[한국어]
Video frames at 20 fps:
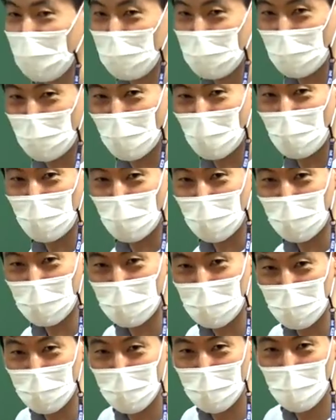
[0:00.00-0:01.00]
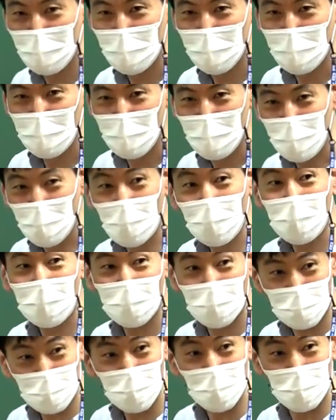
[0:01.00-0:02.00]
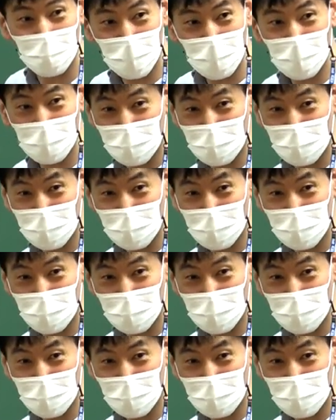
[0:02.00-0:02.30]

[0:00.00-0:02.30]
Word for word: 게 있어요. 뭐가 보여야 되죠? 물가 상승률 보여야